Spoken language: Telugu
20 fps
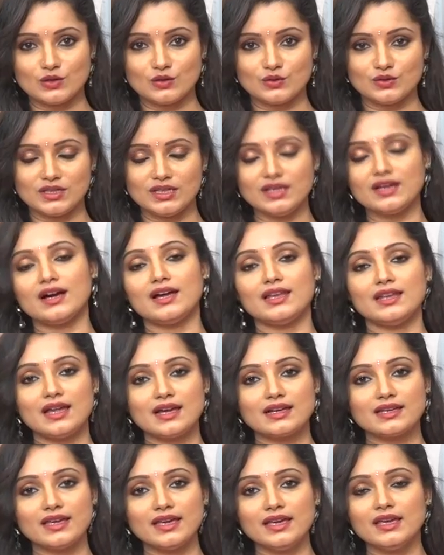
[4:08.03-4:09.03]
లో ఉంది
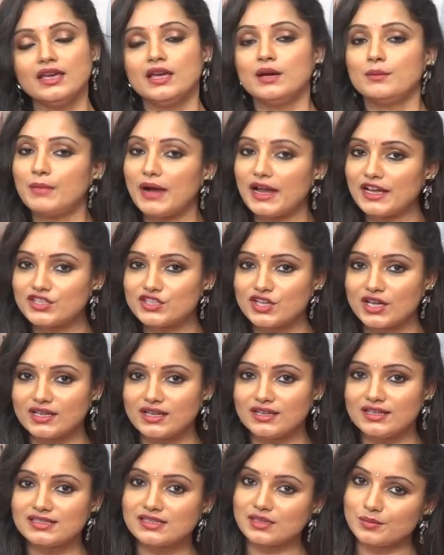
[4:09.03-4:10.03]
అలాగే మై
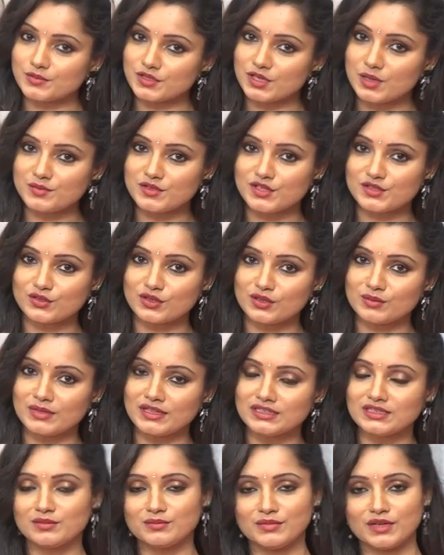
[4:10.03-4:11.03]
ని సబ్స్క్రైబ్ చేసుకోవడం
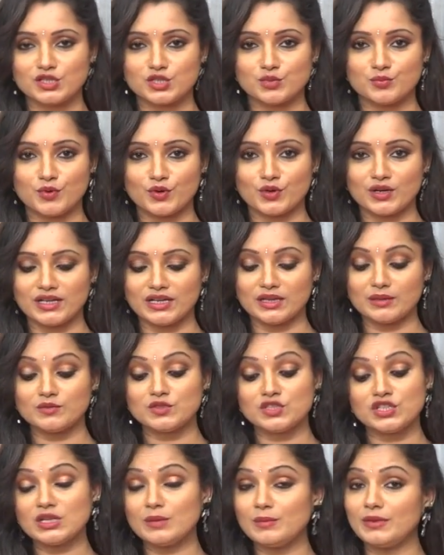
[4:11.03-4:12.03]
మాత్రం మర్చిపోకండి
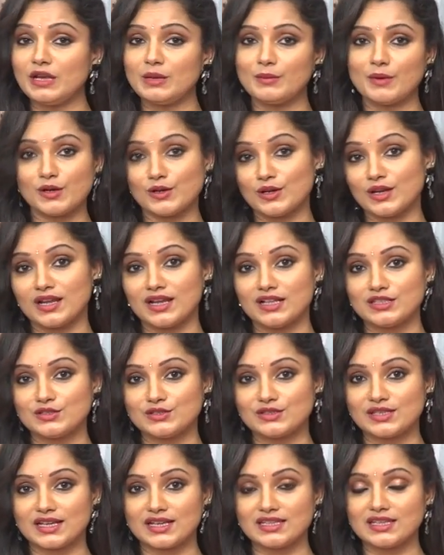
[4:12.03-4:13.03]
చిన్నపిల్లల పట్టు లంగాలు
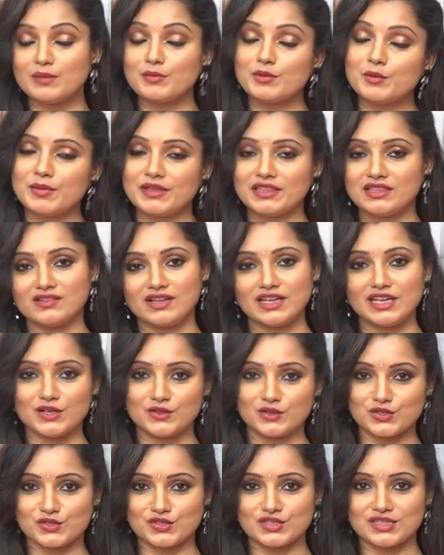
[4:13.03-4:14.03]
చూసాం కదా ఇప్పుడు పెద్దవాళ్ళవి కూడా